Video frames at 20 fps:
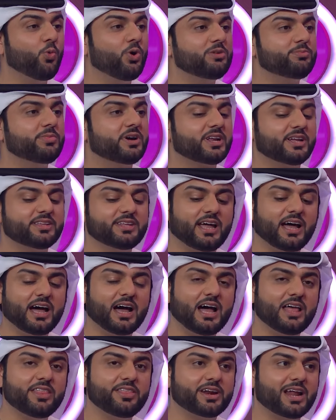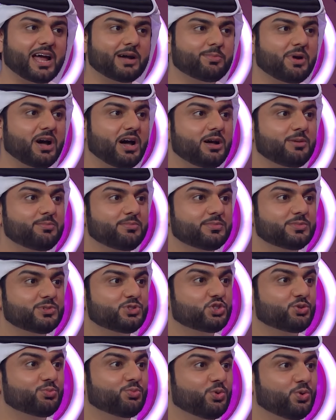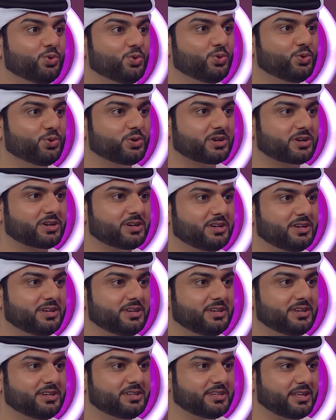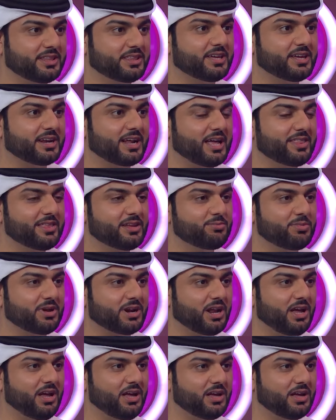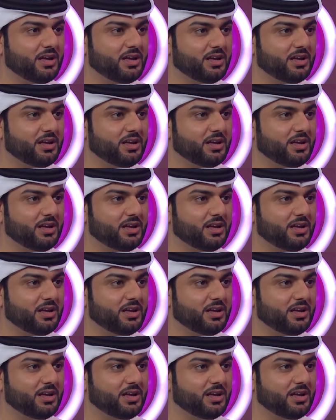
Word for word: اول مره تحاضر امام جمهور تذكر هذه المره